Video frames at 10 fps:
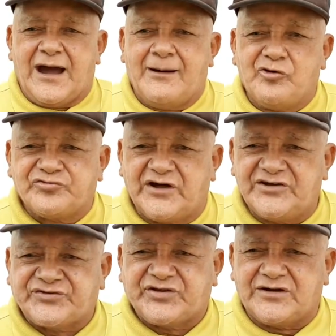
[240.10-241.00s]
a
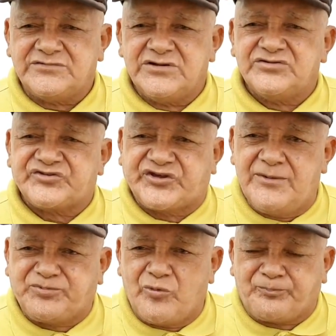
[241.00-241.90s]
mudança
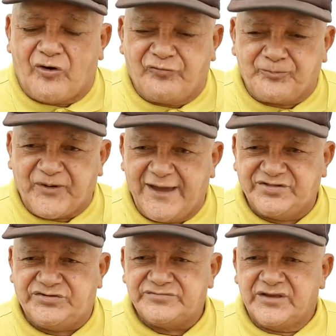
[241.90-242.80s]
sempre o povo
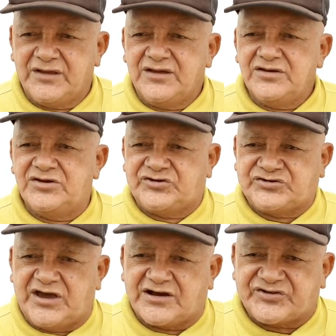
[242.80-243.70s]
pede. E
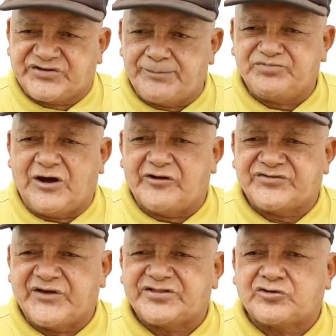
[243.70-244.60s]
chega sempre na hora
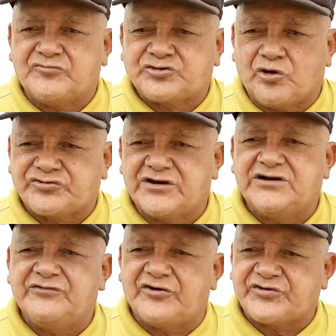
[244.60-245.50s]
certa, como estou
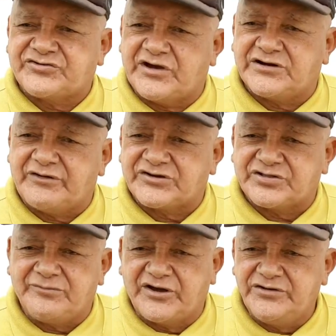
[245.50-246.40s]
chegando e você chegando aqui
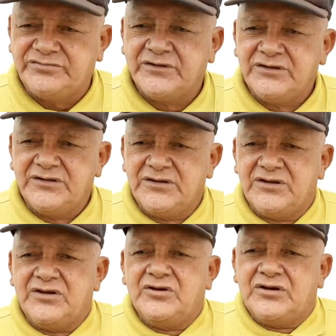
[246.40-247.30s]
também.
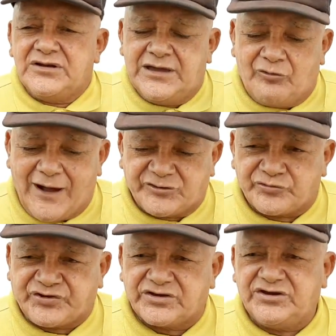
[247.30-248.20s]
Eu acho
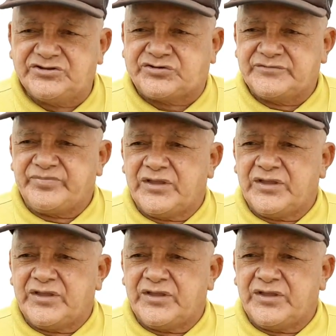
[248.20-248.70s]
o seguinte,